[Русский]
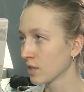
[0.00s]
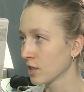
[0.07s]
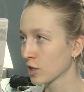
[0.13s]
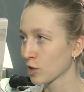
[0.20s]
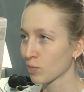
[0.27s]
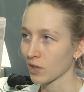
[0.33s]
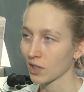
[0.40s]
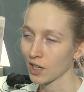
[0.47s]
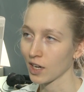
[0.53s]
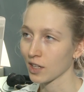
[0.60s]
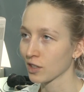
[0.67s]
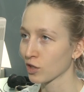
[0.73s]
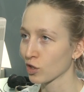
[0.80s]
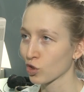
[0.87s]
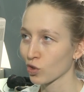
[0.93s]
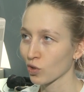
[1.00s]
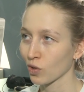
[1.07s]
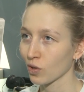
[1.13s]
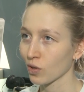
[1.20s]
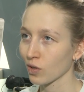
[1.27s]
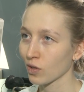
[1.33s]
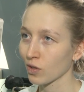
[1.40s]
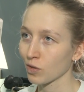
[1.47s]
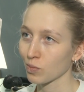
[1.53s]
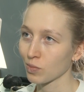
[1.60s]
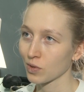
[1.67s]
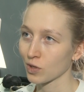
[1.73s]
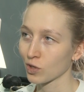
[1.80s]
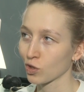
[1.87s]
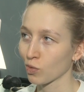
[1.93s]
несмотря ни на что,
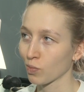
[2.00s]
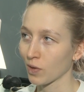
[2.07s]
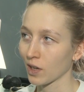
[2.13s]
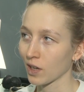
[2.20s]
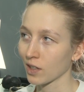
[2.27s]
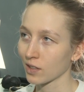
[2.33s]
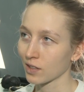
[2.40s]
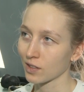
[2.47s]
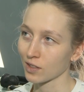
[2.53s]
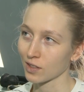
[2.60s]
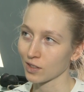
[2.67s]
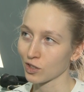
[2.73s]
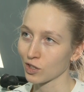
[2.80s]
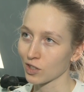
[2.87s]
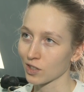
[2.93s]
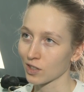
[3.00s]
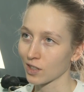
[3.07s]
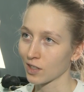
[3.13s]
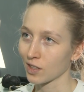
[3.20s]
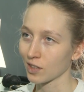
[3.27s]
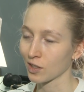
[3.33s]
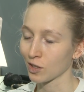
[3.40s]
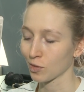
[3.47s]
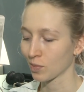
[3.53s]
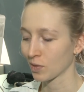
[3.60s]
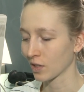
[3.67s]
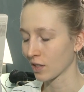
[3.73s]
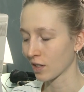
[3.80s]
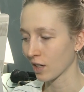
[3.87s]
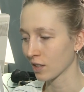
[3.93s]
переступает э, через какие-то
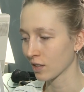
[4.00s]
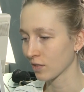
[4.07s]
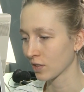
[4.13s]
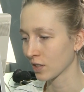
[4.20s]
преграды